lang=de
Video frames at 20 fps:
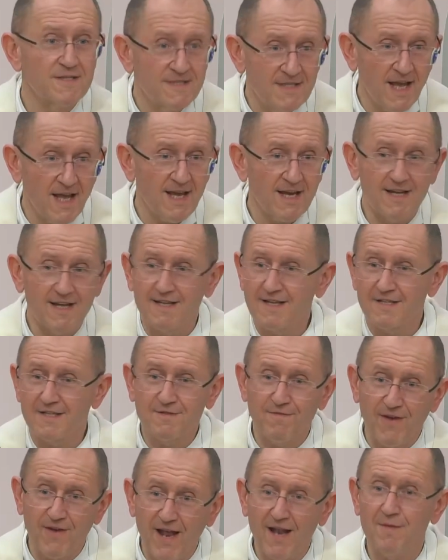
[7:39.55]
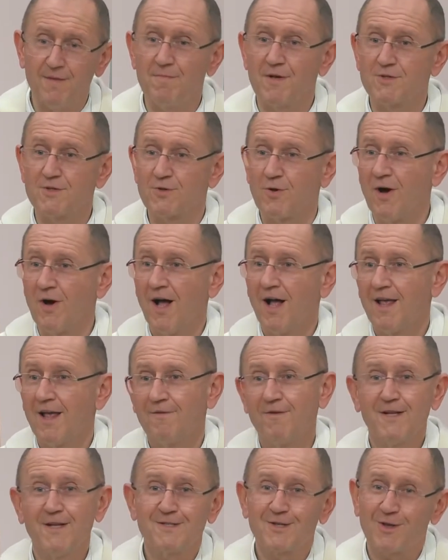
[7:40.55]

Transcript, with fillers: Singen, das fehlt mir so. Ich finde es